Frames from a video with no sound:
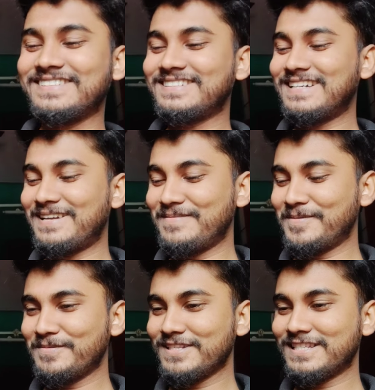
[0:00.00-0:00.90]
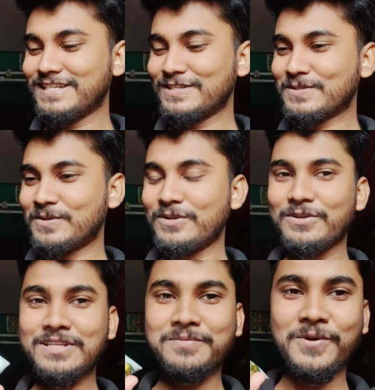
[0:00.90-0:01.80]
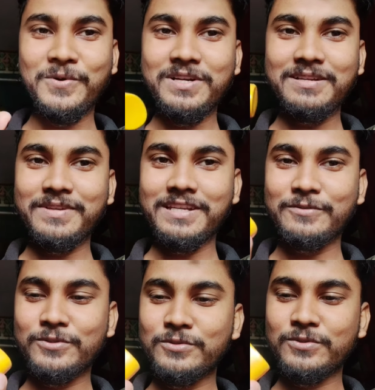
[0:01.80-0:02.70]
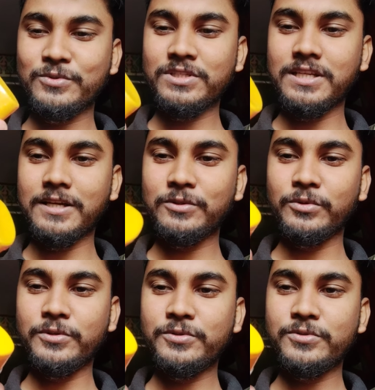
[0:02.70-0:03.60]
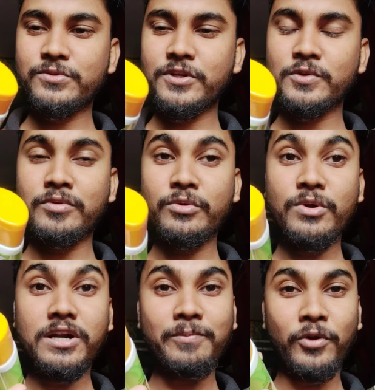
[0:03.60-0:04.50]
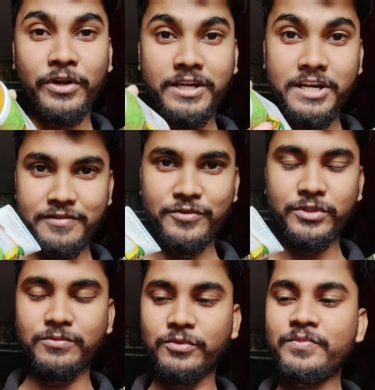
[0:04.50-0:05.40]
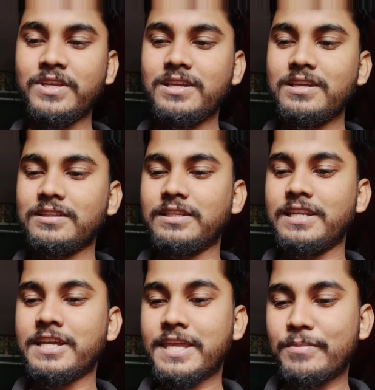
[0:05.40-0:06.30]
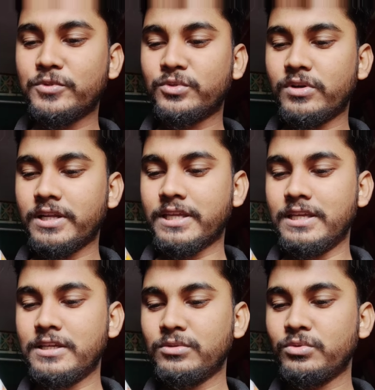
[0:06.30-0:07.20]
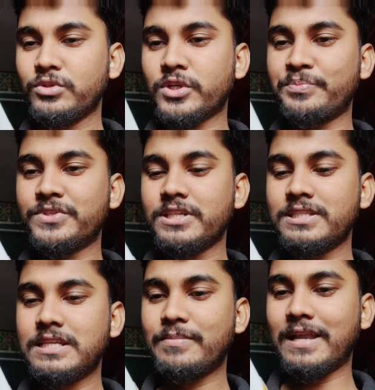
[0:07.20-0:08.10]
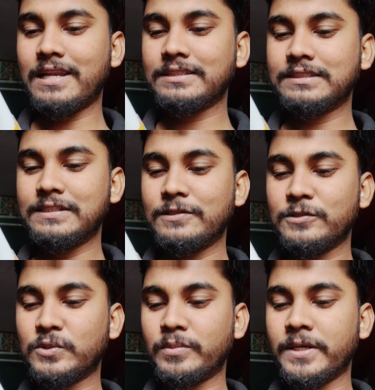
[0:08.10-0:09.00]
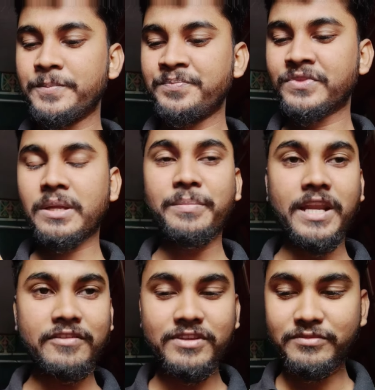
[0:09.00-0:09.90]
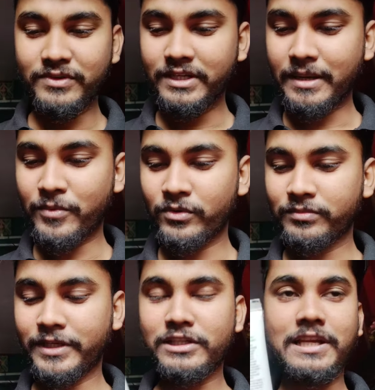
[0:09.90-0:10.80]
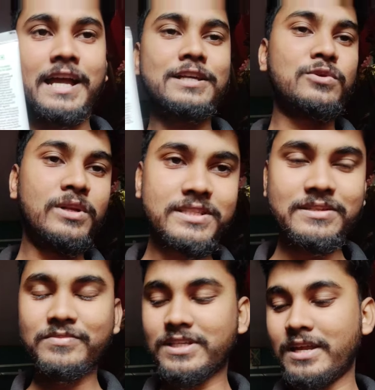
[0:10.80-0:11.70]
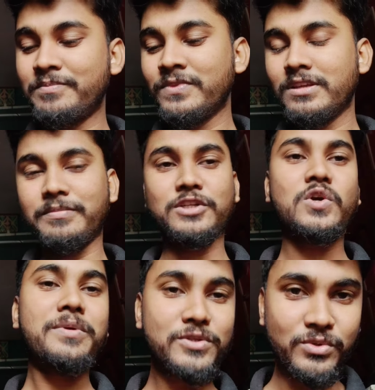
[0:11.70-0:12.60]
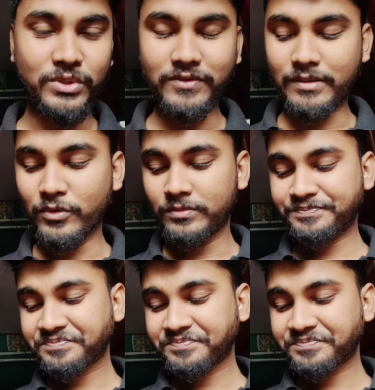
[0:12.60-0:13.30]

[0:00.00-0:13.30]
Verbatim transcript: তো আমি ভাবলাম যে ঠিক আছে চলো লেজ আমি এখন এটা মানে ইউজ টুজ করছি না তো ইউজ টুজ করে তো অন্য একটা ব্লগের রিভিউ দিব যে এটা কেমন তোর নাকি কিন্তু সবচেয়ে যেটা ভালো লাগছে এটা হলো তোমার প্যারাবিন ফ্রি এবং মানে লেহাজ অল স্কিন টাইপ সবাই ইউজ করতে পারবো